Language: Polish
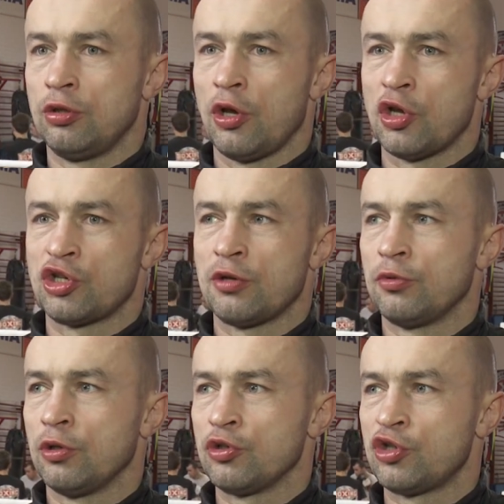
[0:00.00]

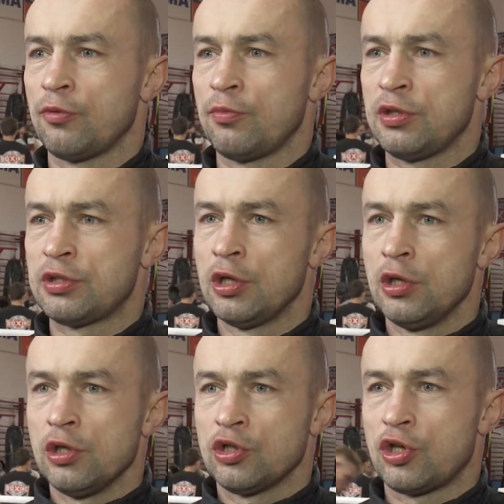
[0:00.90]
Dojeżdżam do Ziembic,
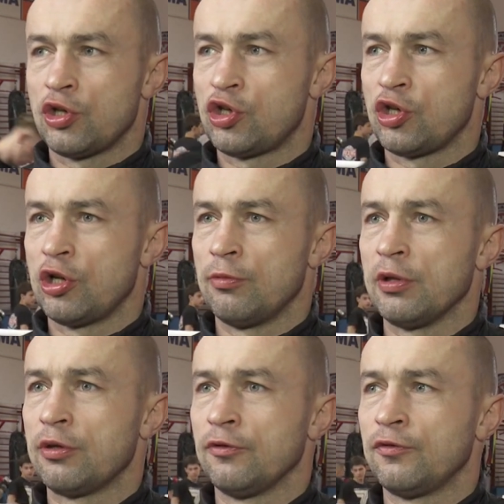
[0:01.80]
40 km,
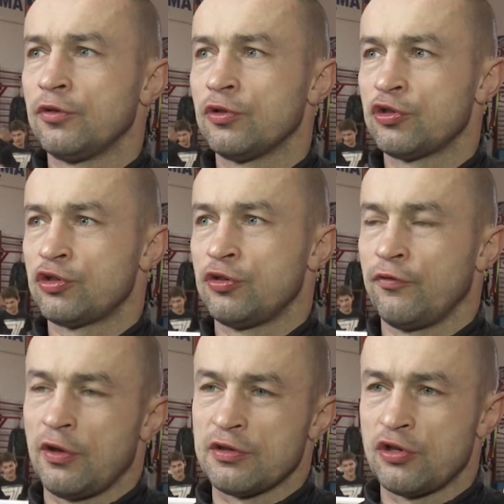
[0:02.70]

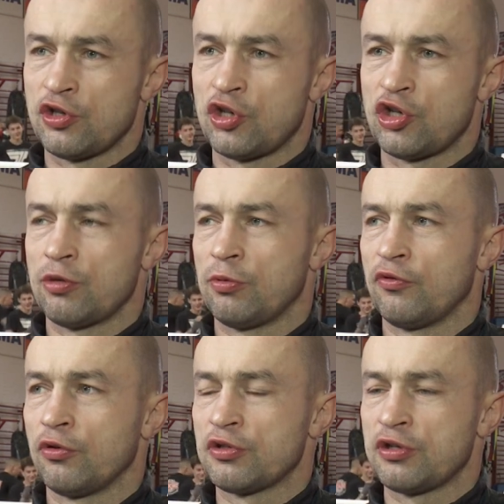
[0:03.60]
Wielosławem 40 km
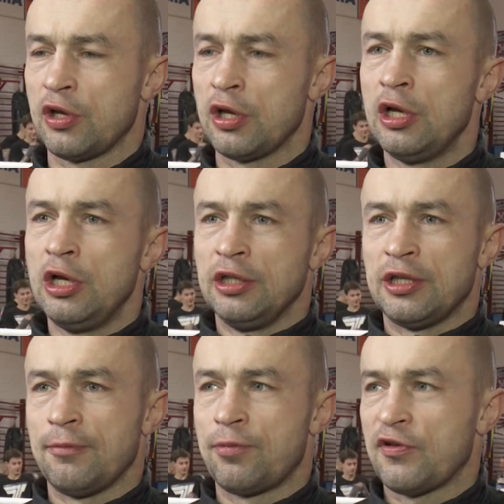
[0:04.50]
drugą
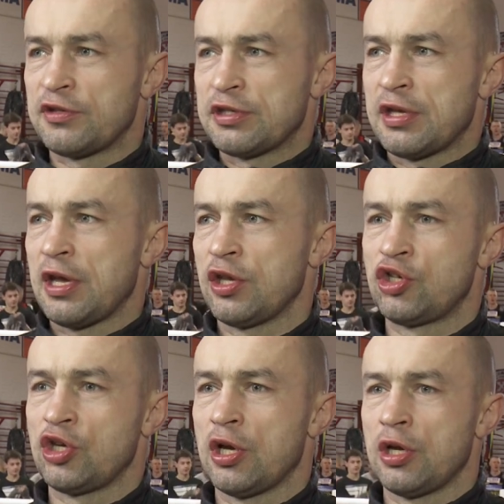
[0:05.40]
Tam prowadzę
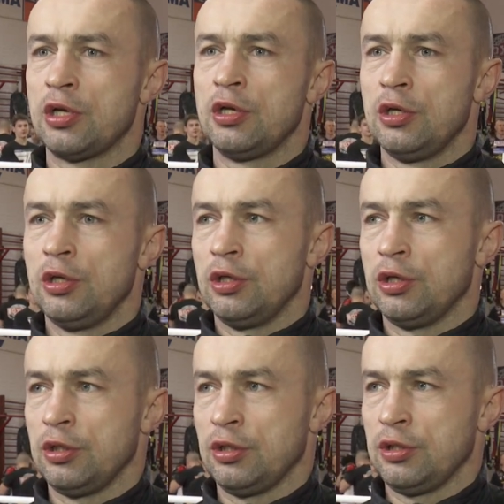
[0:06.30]
zajęcia yy,